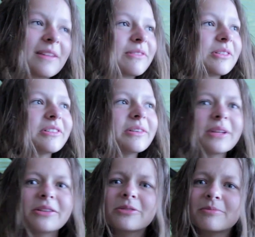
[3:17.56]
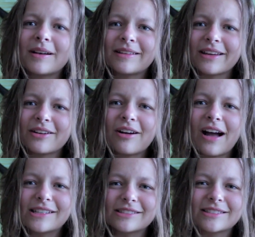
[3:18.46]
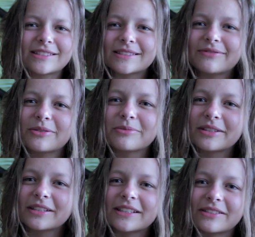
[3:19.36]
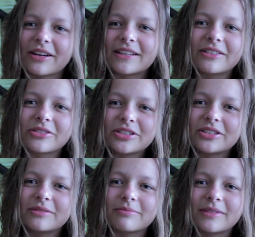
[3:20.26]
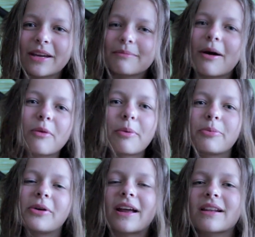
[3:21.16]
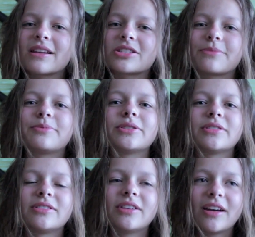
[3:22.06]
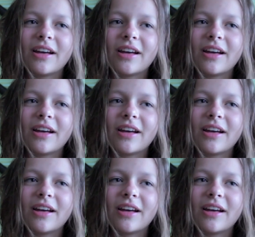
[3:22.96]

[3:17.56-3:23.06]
Wyglądał na normalnego, ale to jest według mnie takie trochę dość, nie wiem, mało popularne, żeby